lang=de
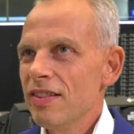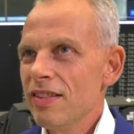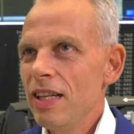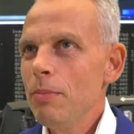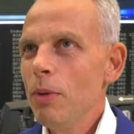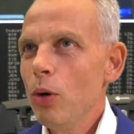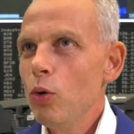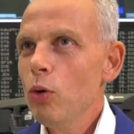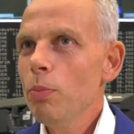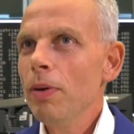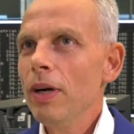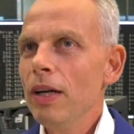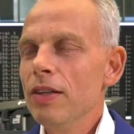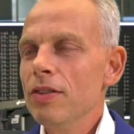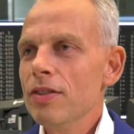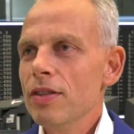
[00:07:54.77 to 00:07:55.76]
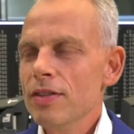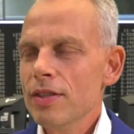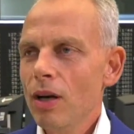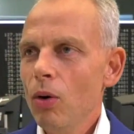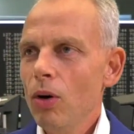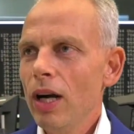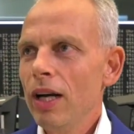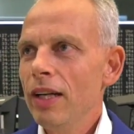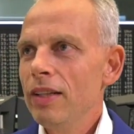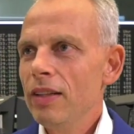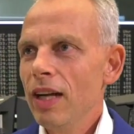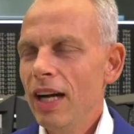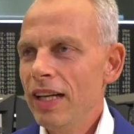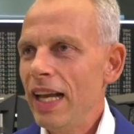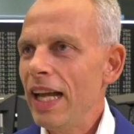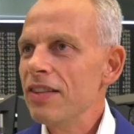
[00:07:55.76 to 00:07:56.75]
das Thema Ölpreis ist auch ein,
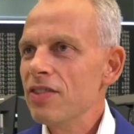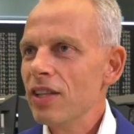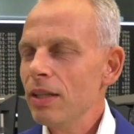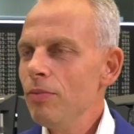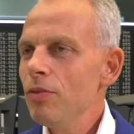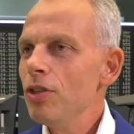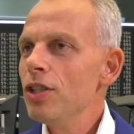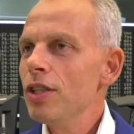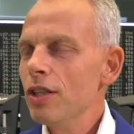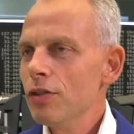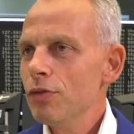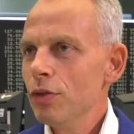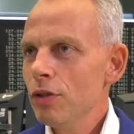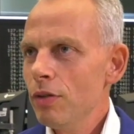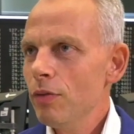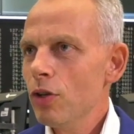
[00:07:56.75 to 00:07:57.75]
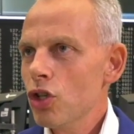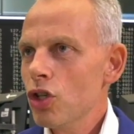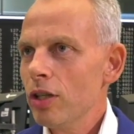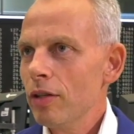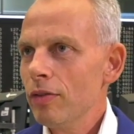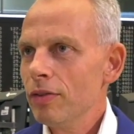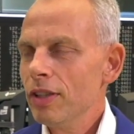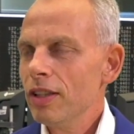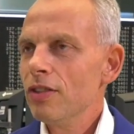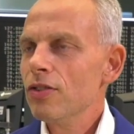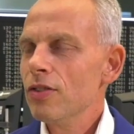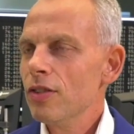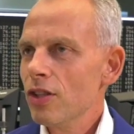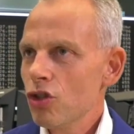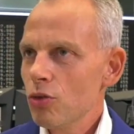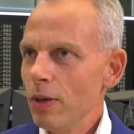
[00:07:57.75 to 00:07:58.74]
ein extrem wichtiges für die Wirtschaft. Ne? Das
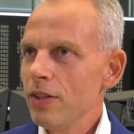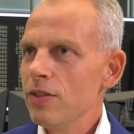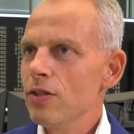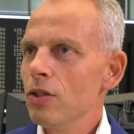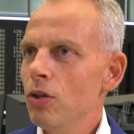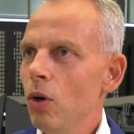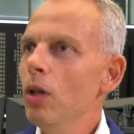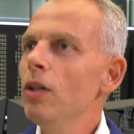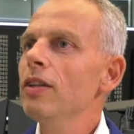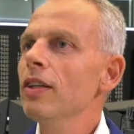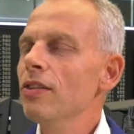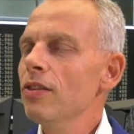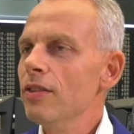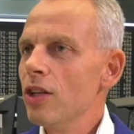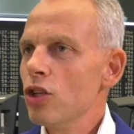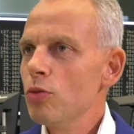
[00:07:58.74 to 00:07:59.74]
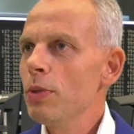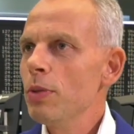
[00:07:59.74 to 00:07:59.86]
ist das schwarze Gold, das ist der